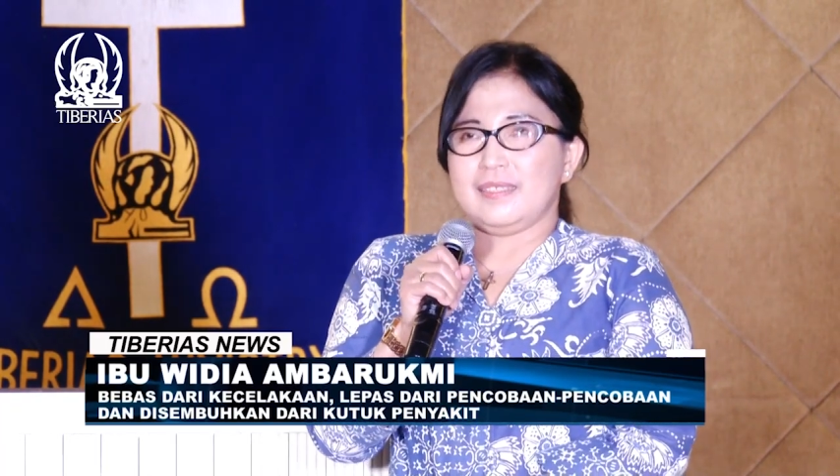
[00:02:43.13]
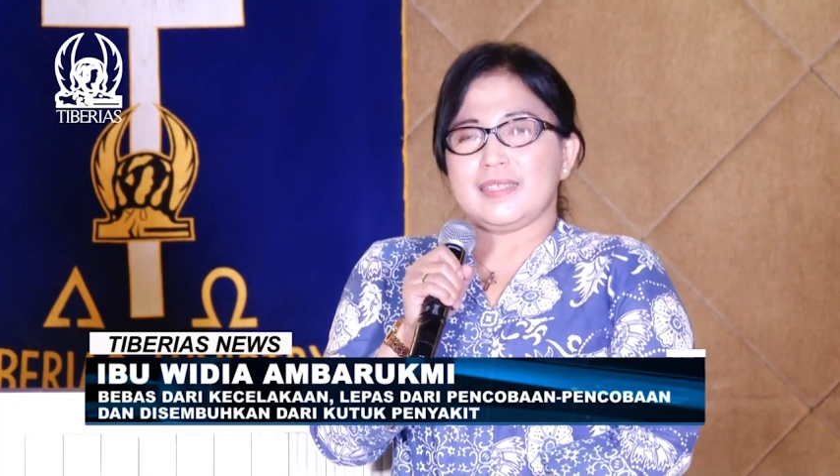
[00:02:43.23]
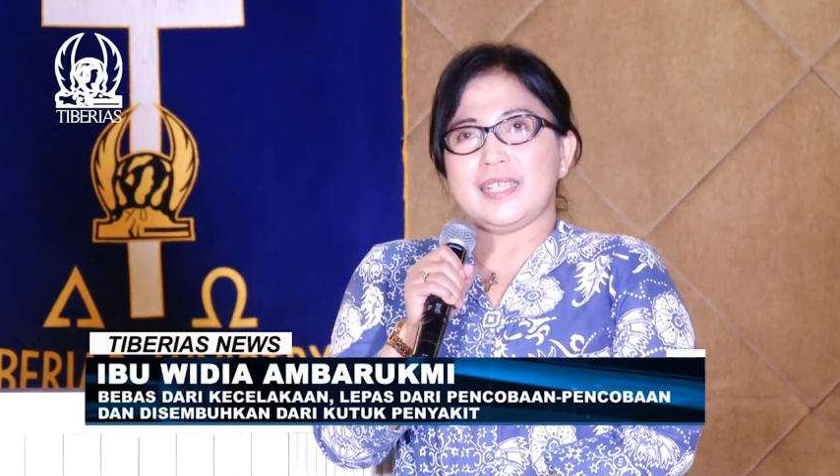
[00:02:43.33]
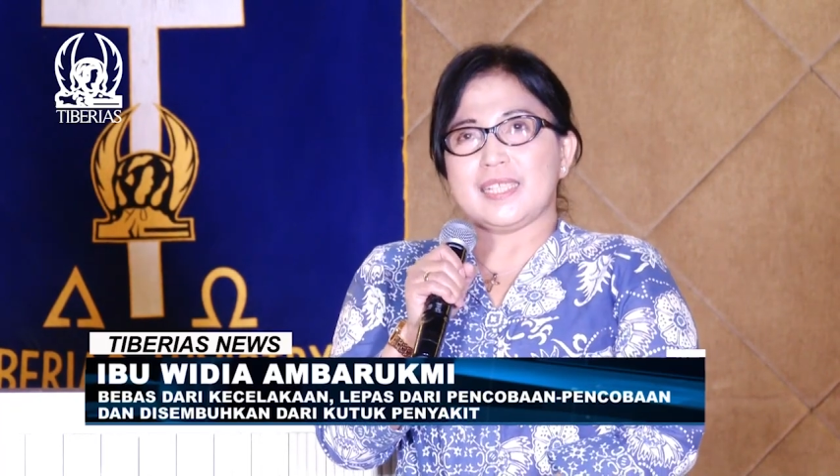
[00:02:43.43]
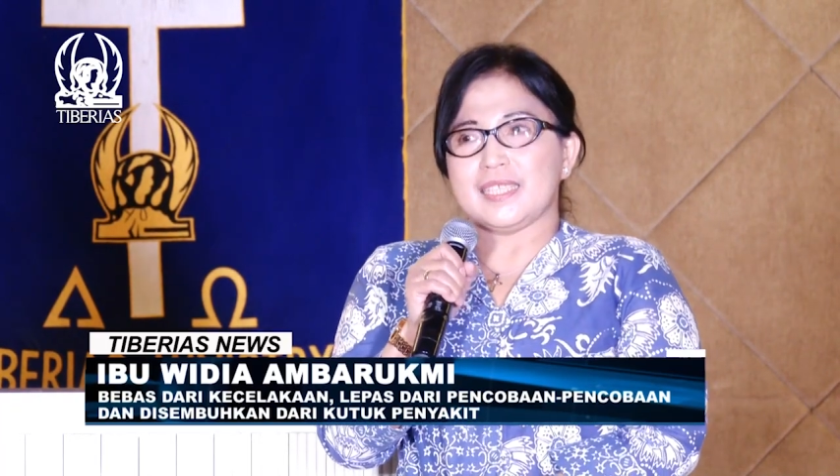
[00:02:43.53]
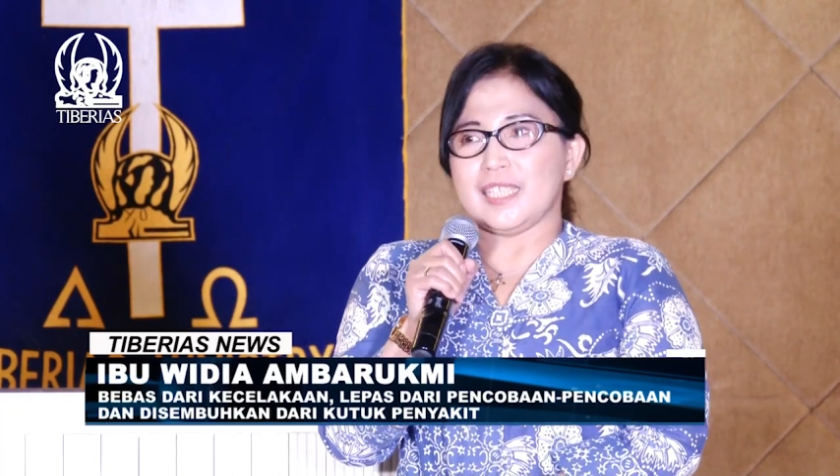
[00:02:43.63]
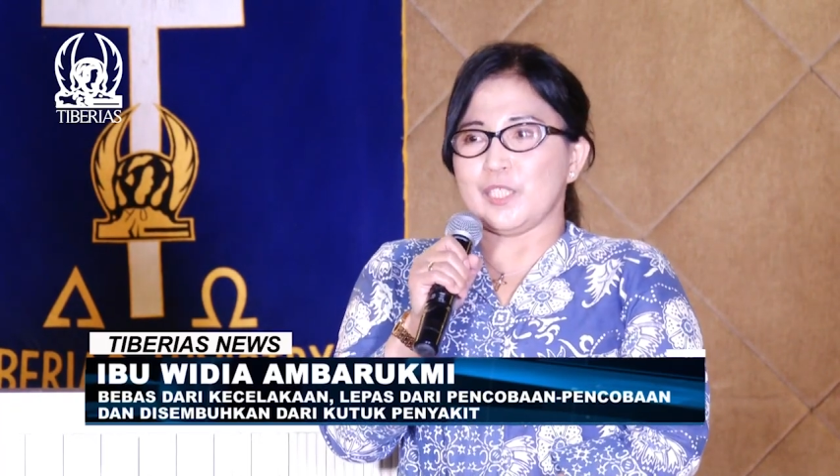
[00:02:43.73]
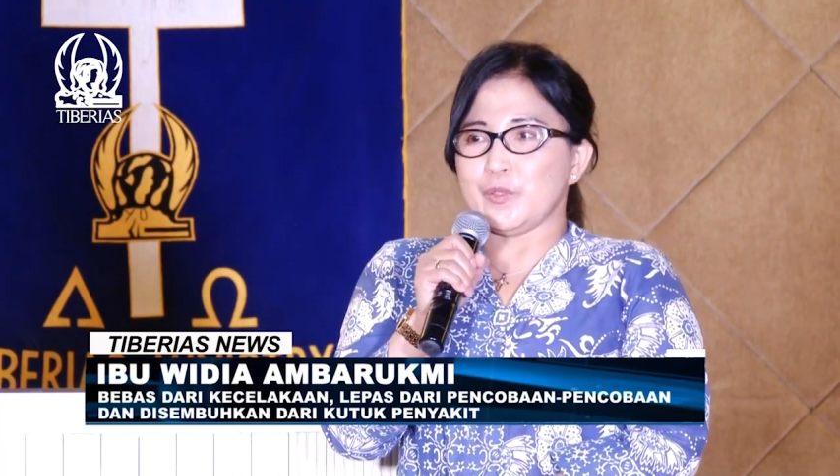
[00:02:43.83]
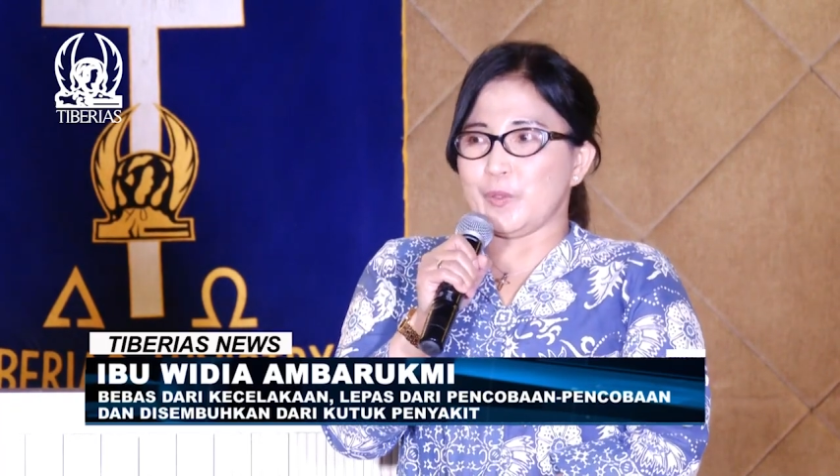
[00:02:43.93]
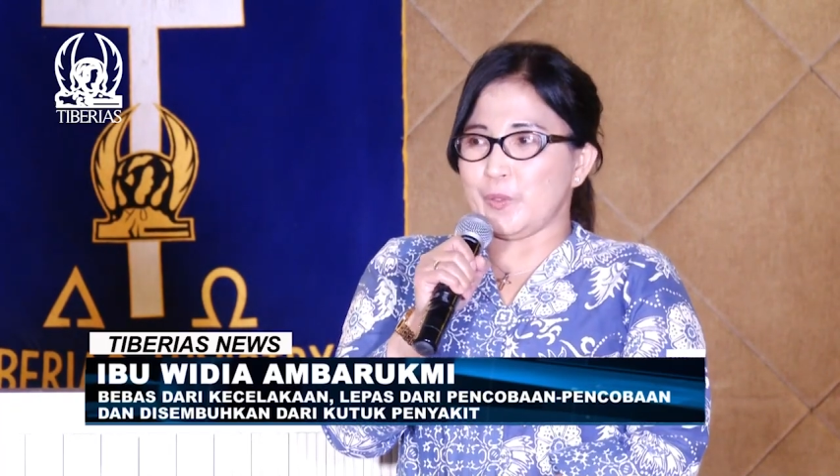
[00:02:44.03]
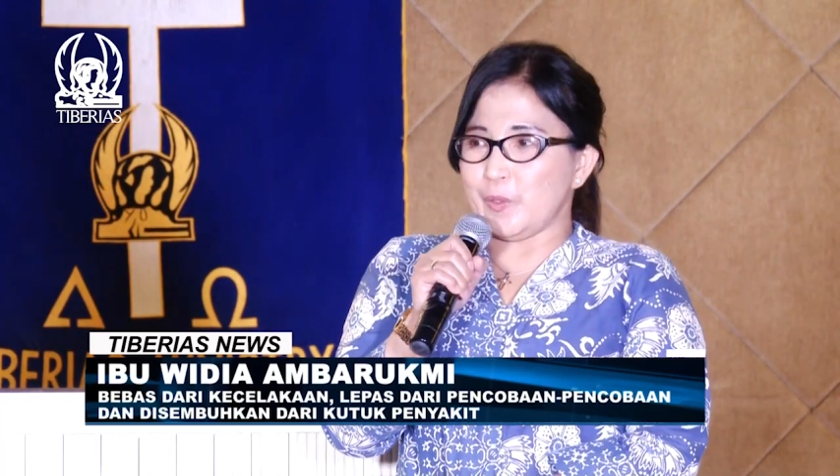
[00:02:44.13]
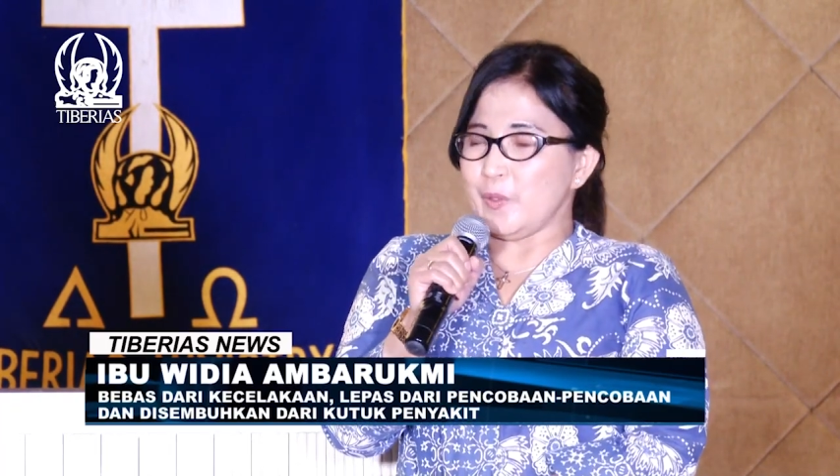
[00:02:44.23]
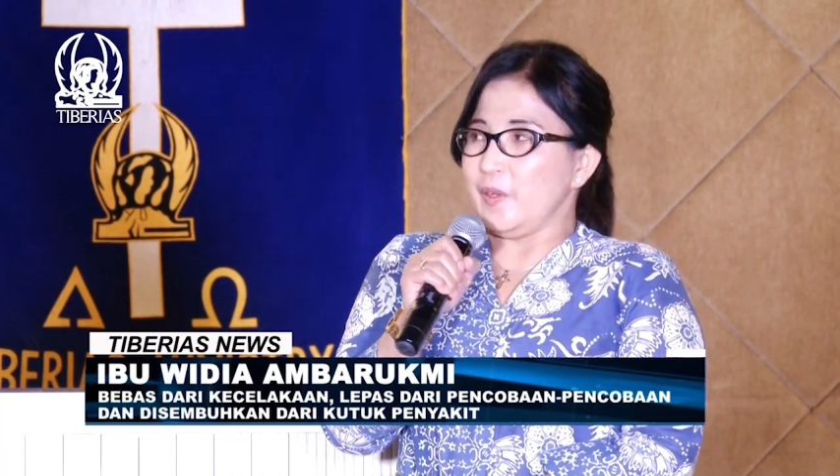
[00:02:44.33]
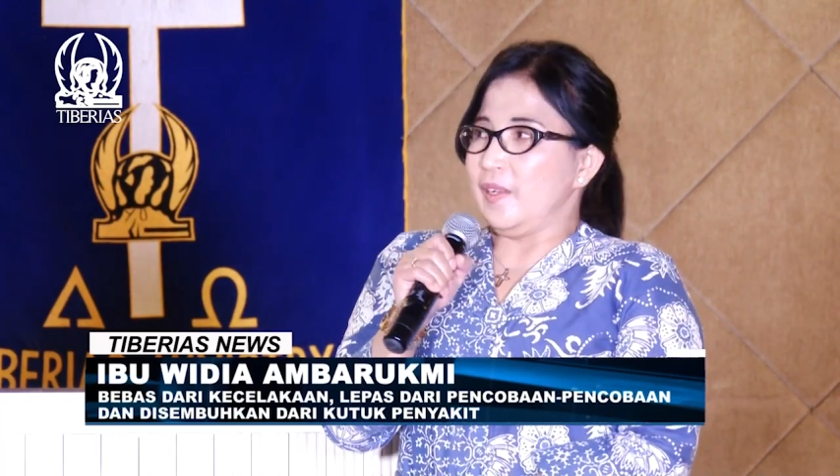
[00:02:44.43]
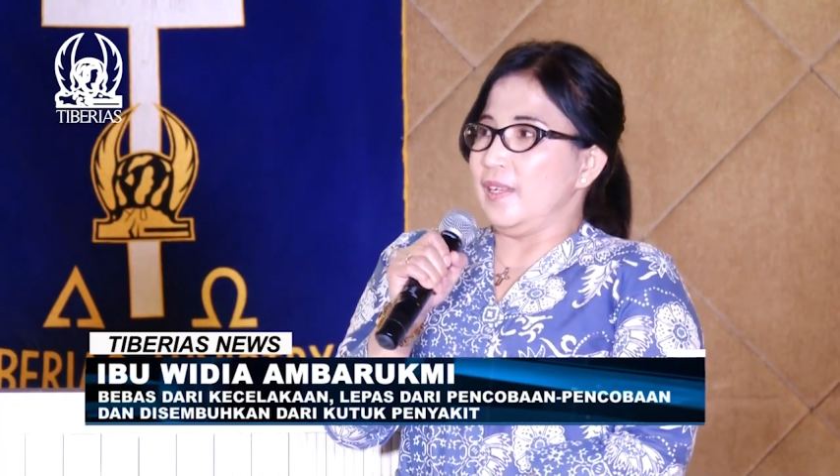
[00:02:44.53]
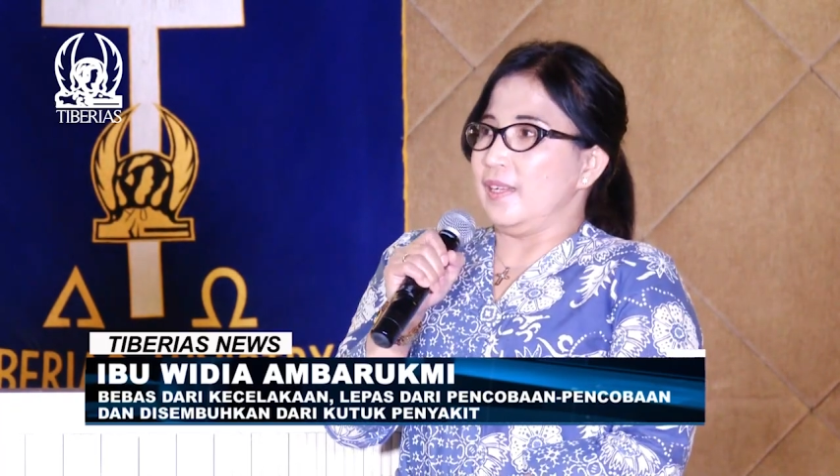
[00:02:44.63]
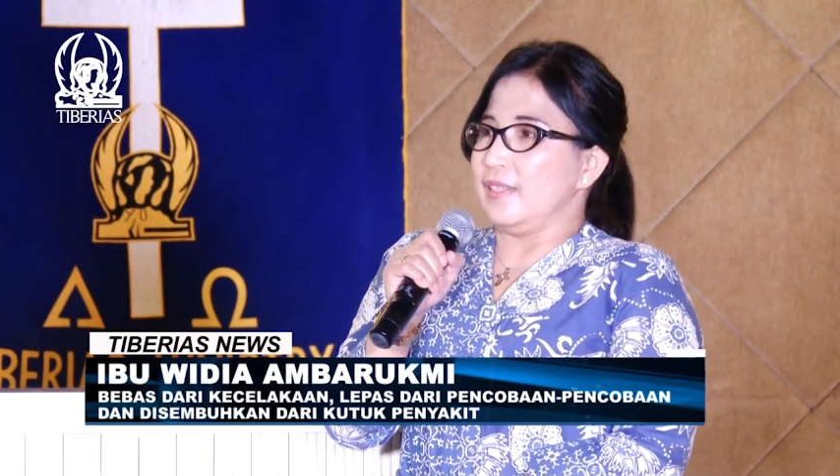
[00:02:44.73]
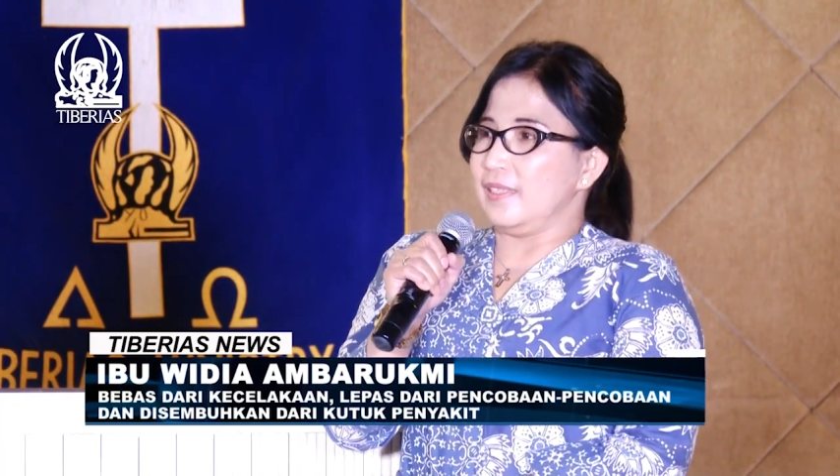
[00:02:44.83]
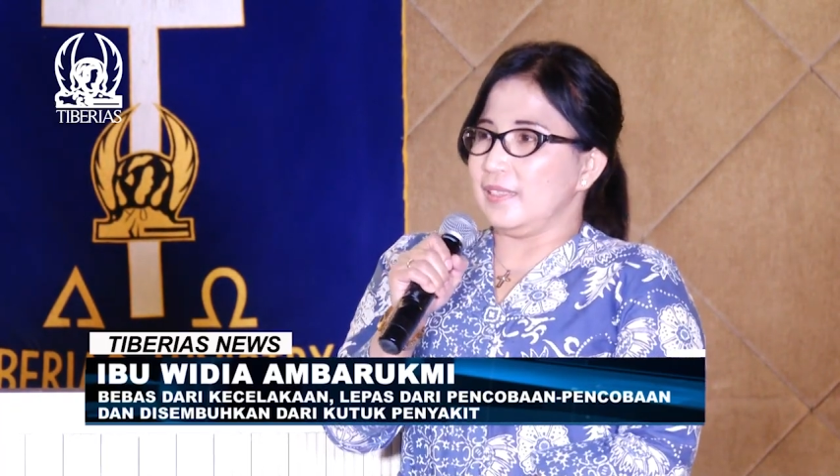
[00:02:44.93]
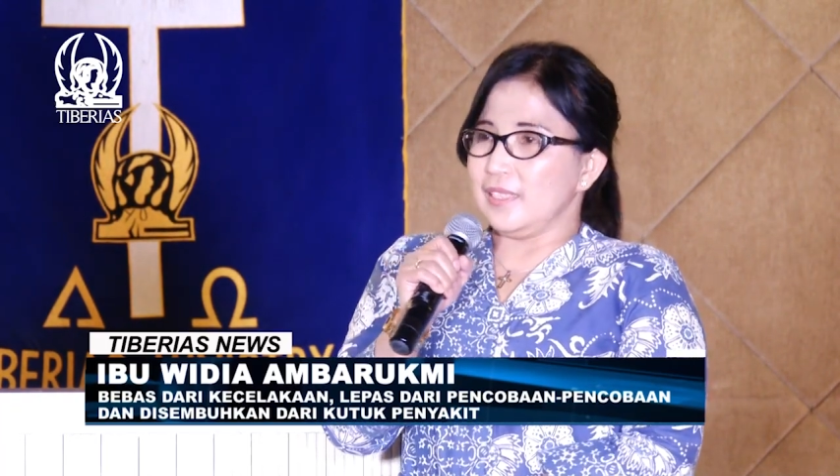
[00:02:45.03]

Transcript: Saya kecil dulu eh,